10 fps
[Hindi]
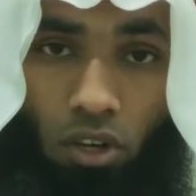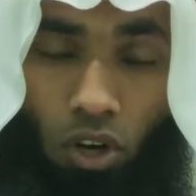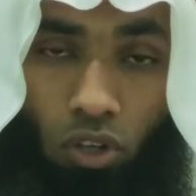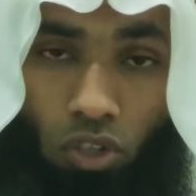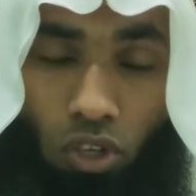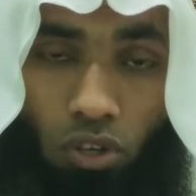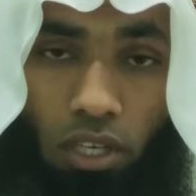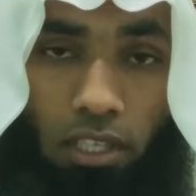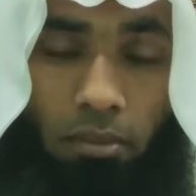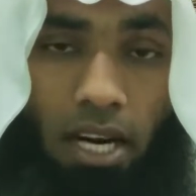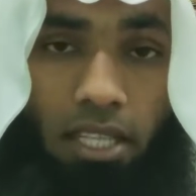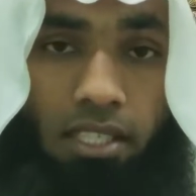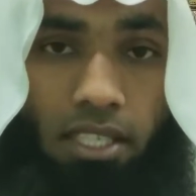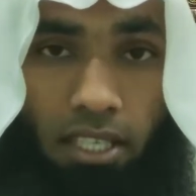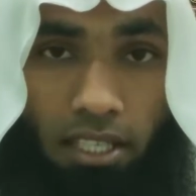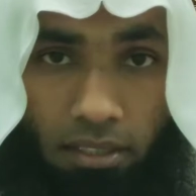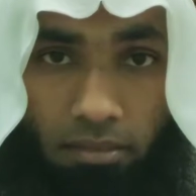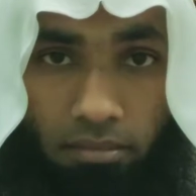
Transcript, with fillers: हकूक इबाद से है